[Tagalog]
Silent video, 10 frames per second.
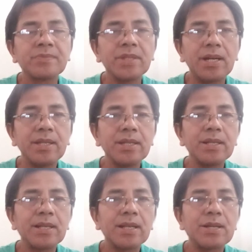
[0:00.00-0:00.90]

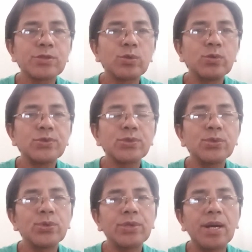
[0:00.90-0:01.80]
dahil uh,
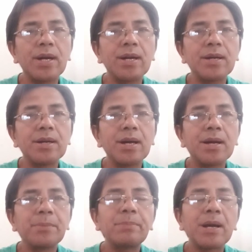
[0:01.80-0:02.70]
sunod-sunod ang
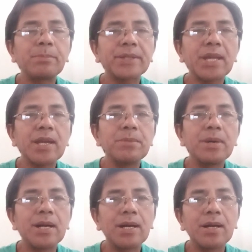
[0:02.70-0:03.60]
uh, pagpatay
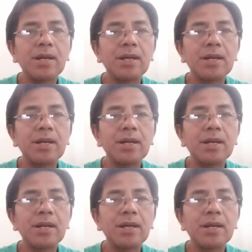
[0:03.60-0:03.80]
mga